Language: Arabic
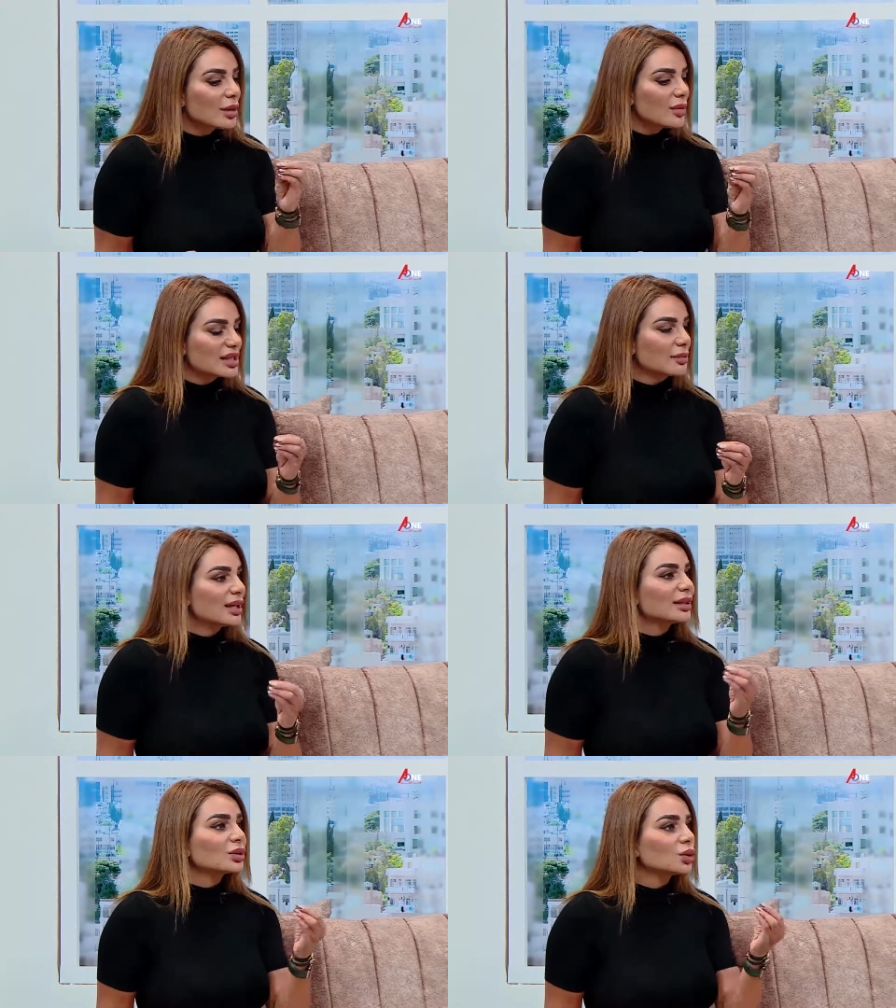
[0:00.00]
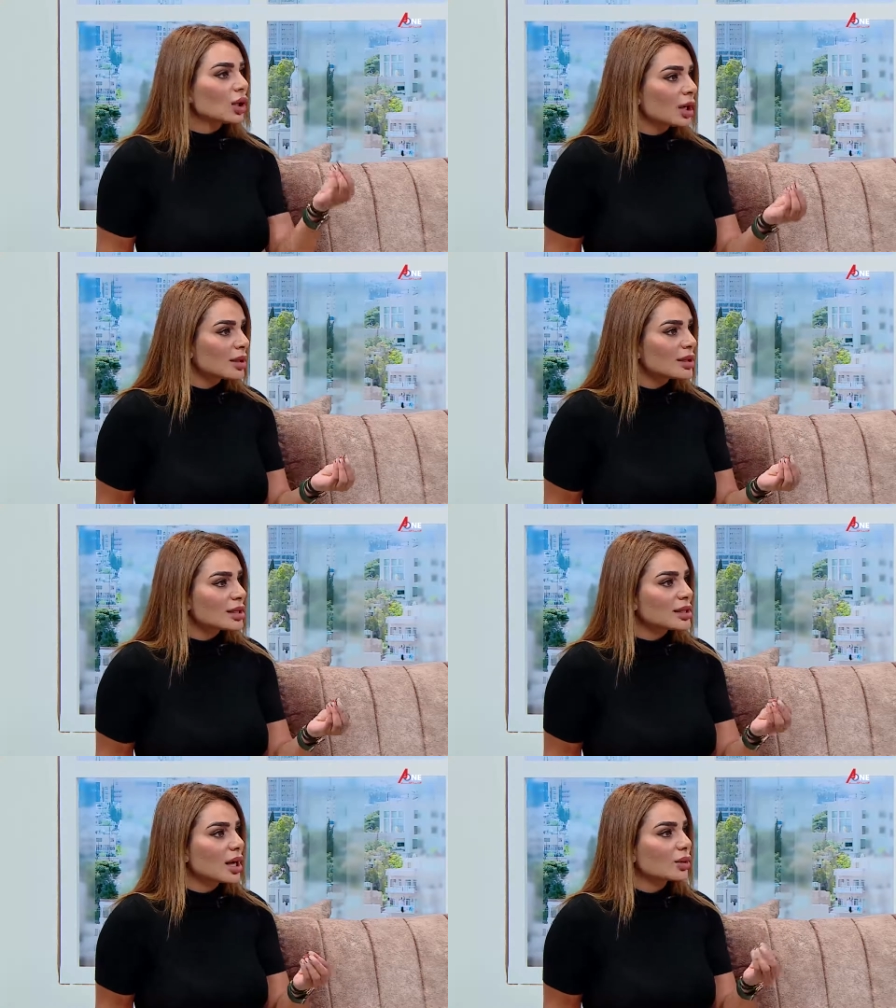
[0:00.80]
بس لما انت تنقل على
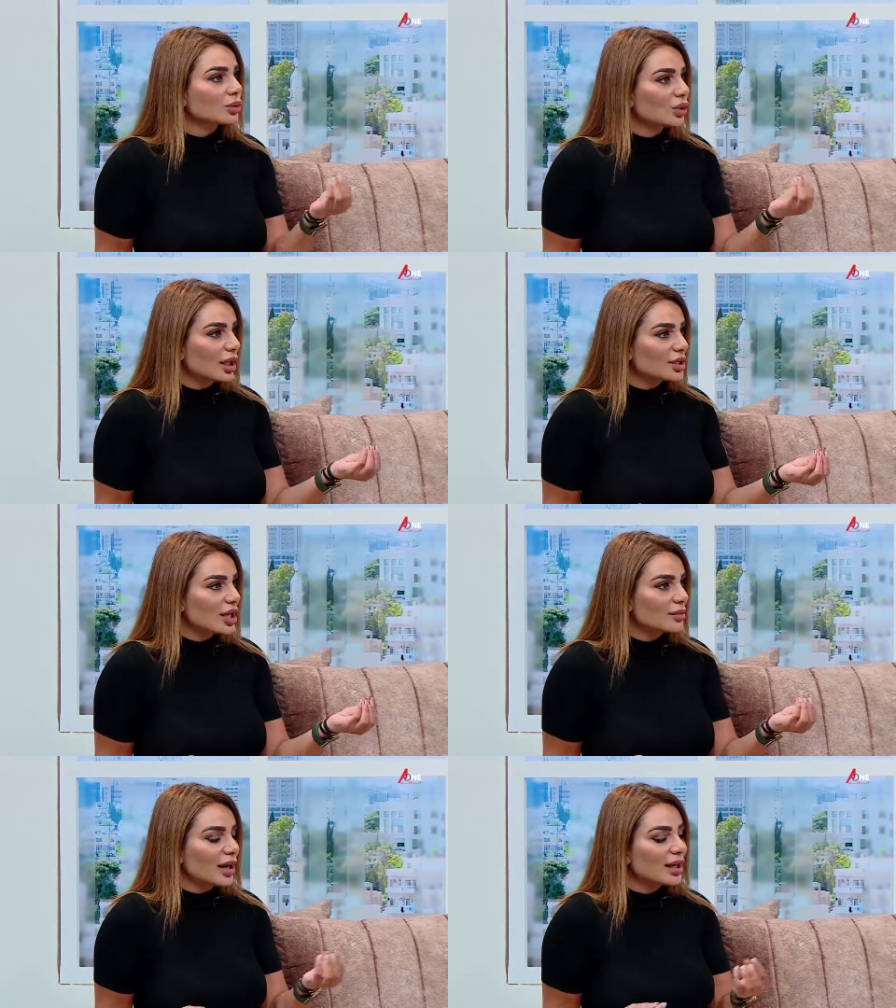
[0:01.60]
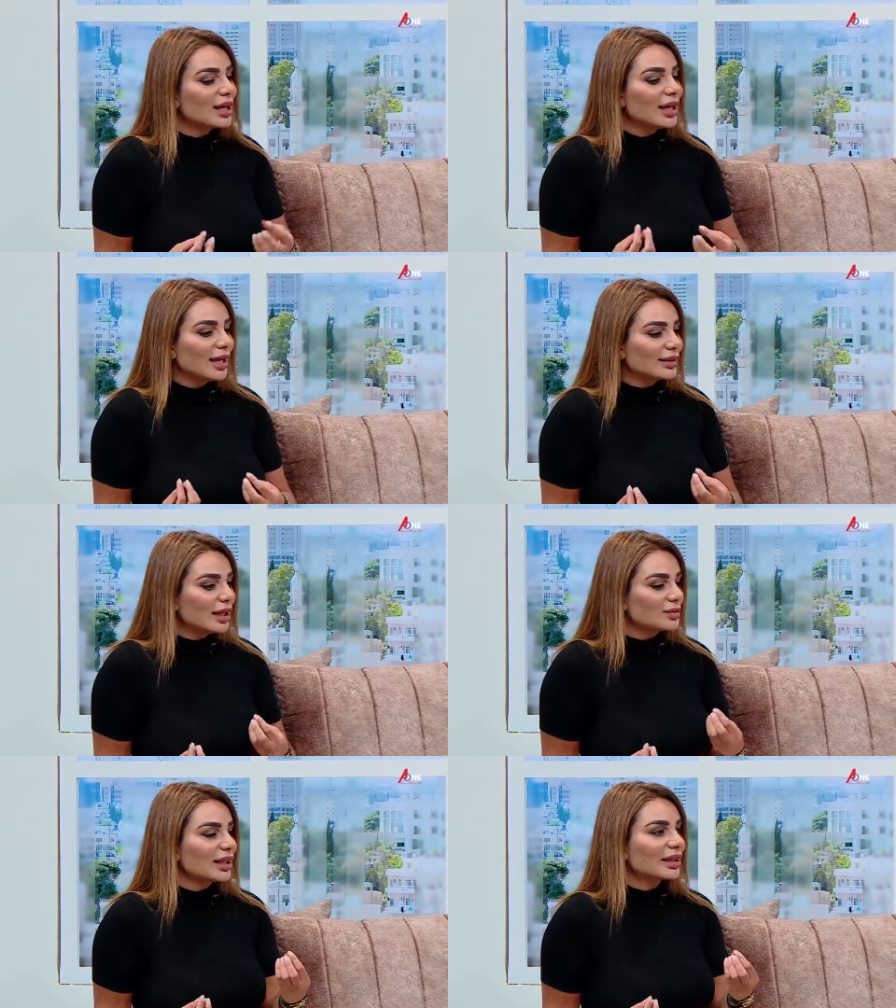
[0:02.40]
مدرسه او تنقل على جامعه انت
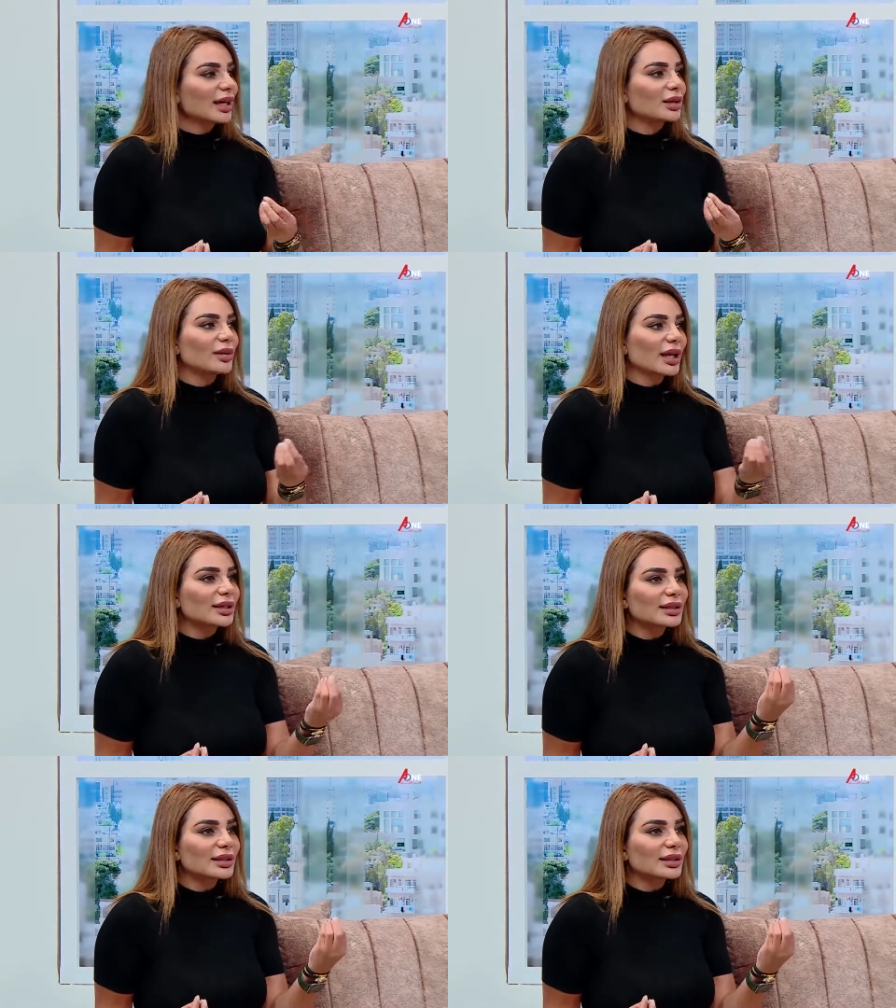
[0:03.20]
عم تحكي عن بيئات